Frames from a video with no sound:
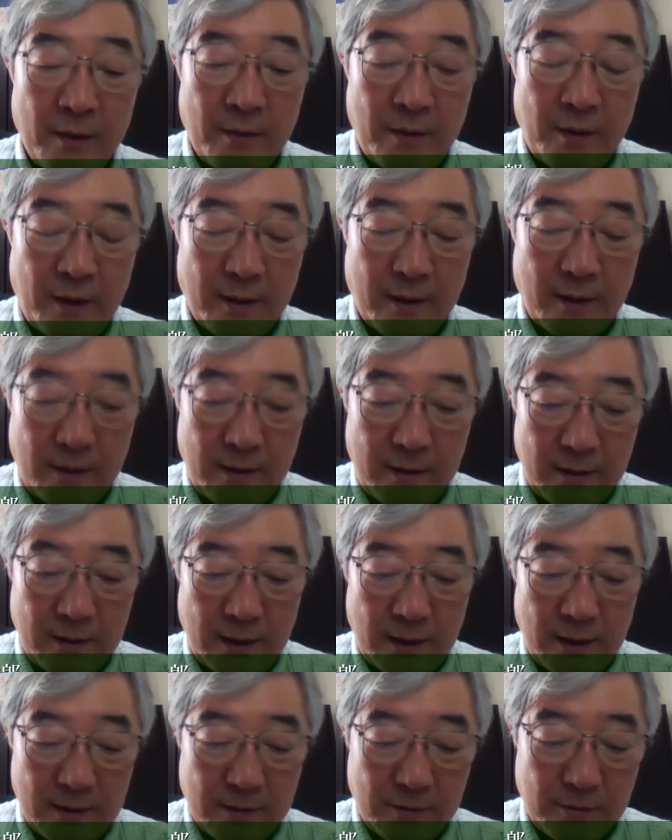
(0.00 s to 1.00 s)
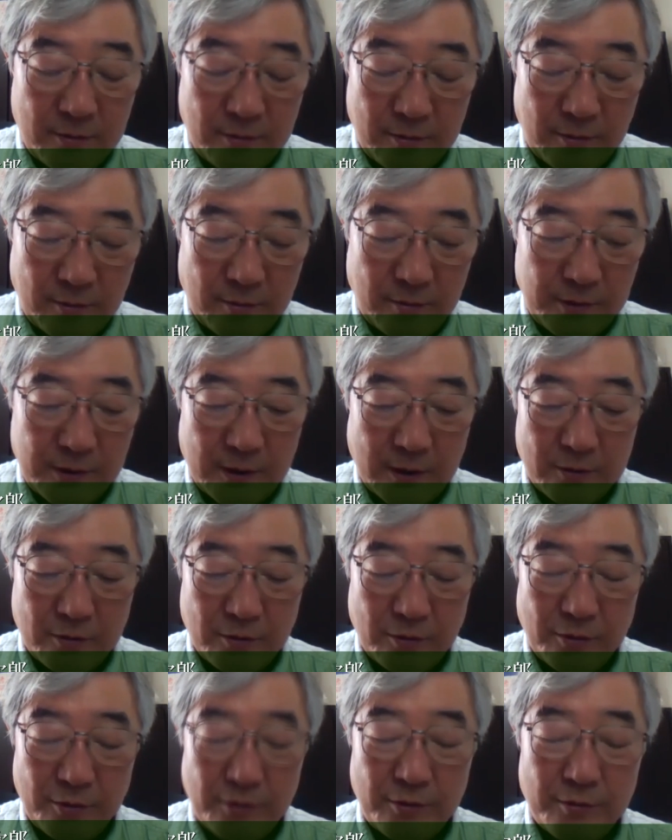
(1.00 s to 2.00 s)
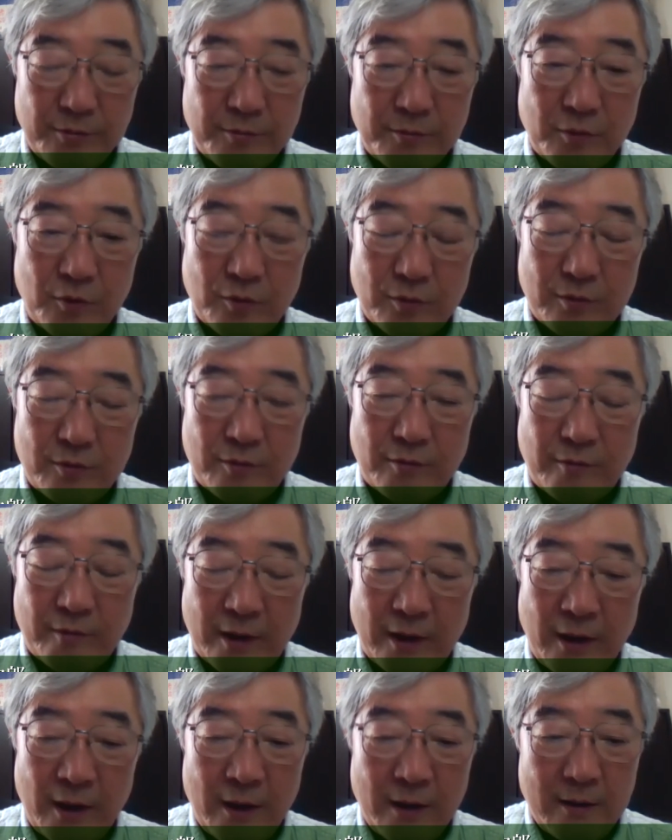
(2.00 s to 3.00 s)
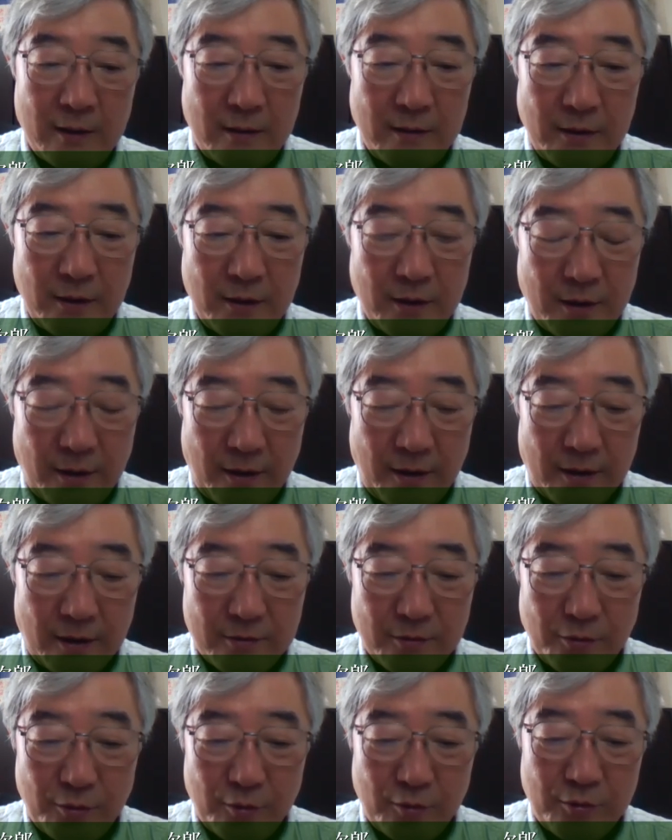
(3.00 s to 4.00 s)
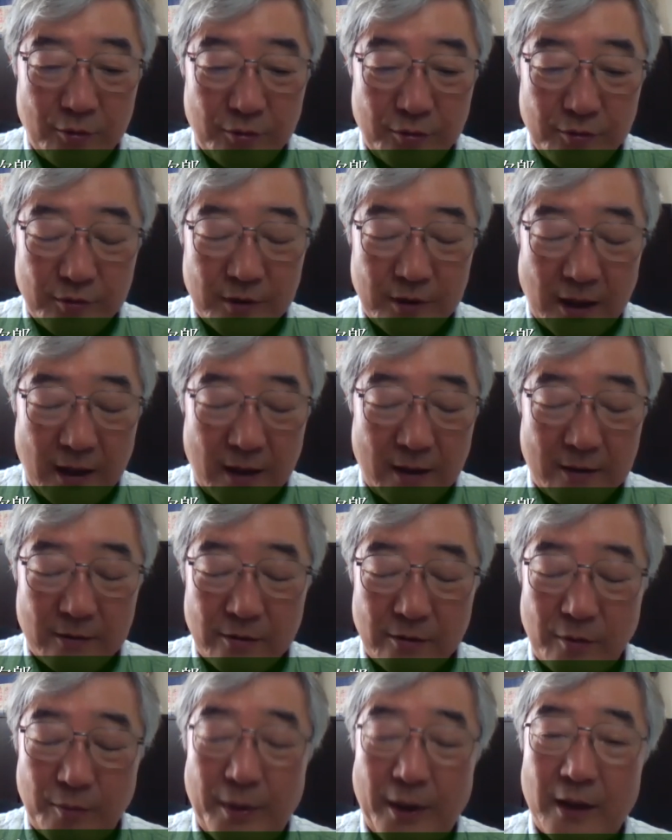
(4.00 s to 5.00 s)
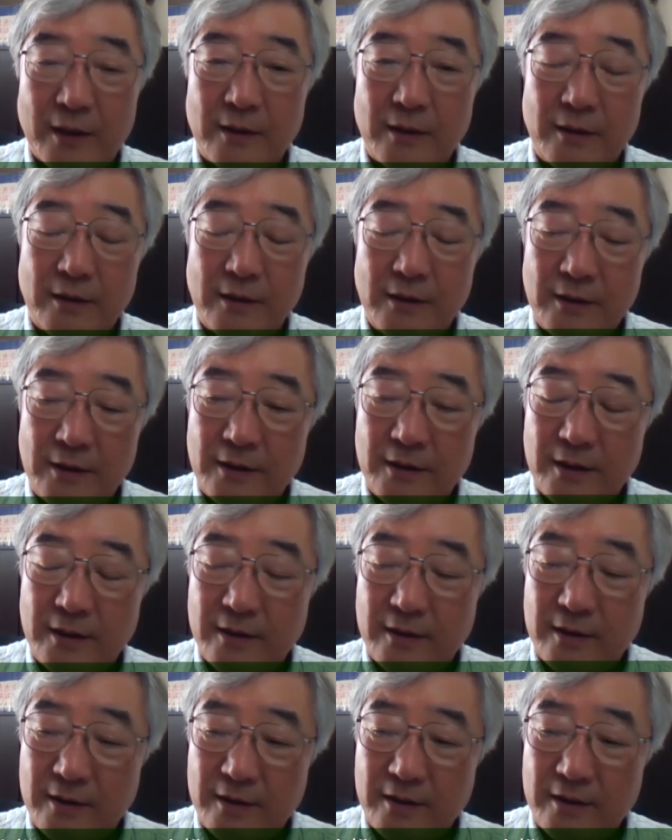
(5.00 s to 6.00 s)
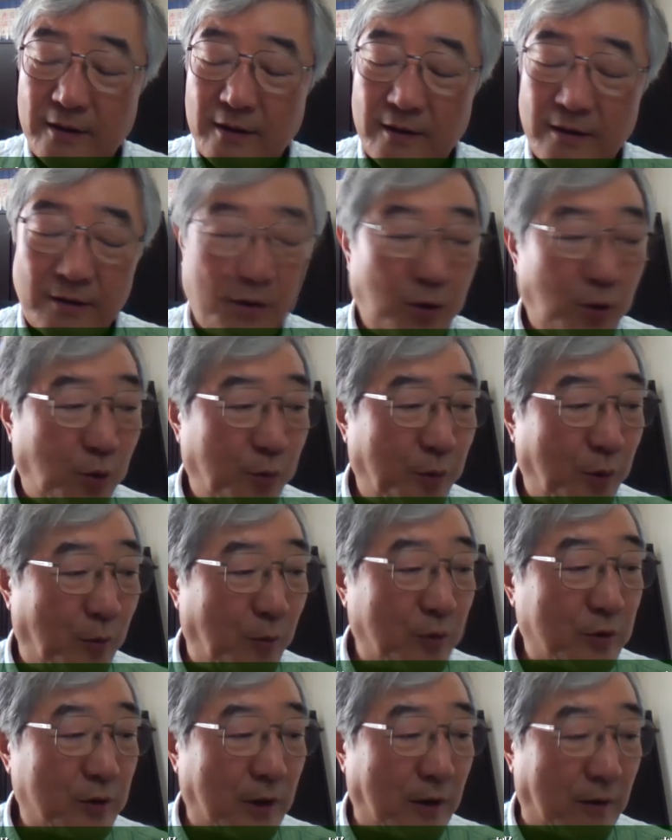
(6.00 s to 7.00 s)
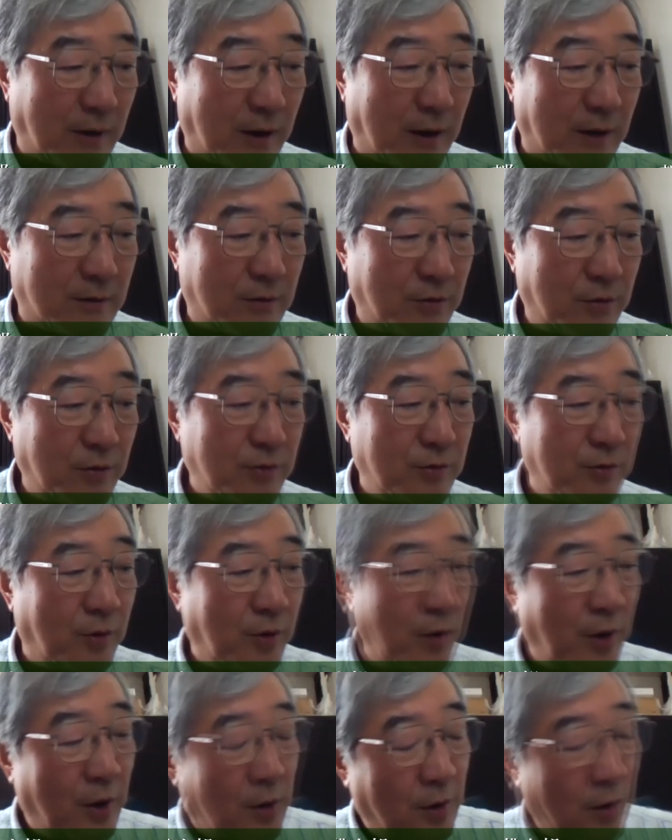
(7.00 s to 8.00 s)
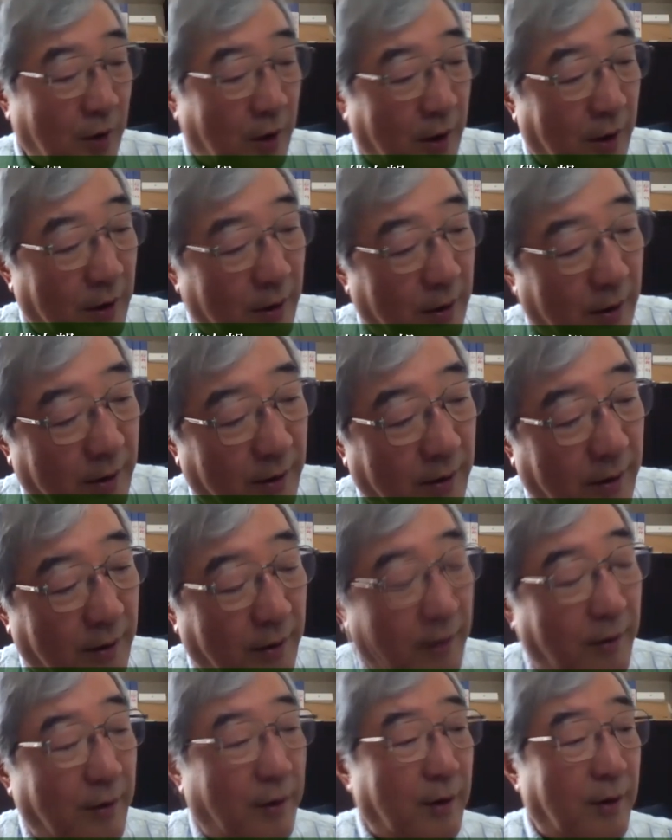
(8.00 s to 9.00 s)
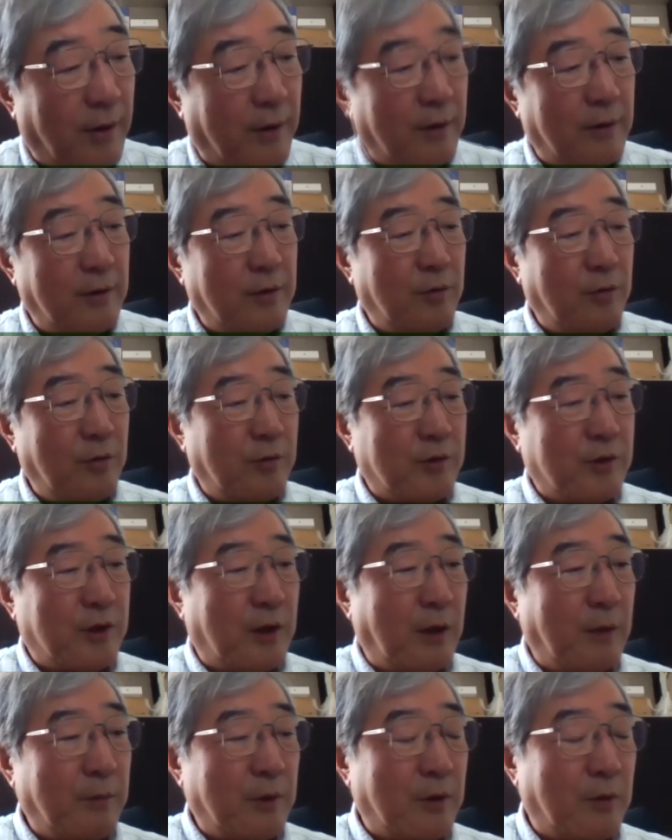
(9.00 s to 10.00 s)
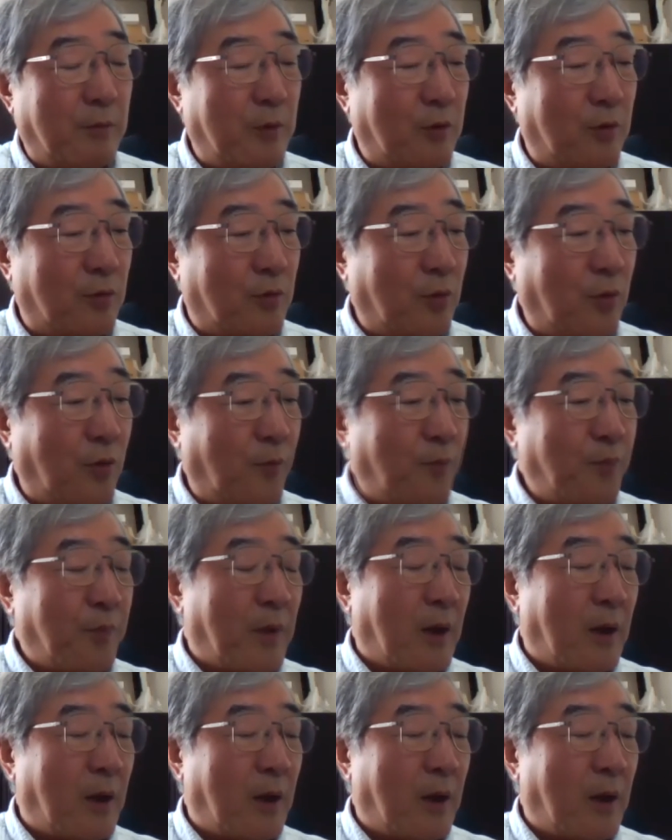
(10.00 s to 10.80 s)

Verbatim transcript: で、彼がその残したそういうものっていうのは、なんで、えー、そういうふうなそのパリに、えー、興味を持ったのかっていうのを、えー、いろいろ調べてみると、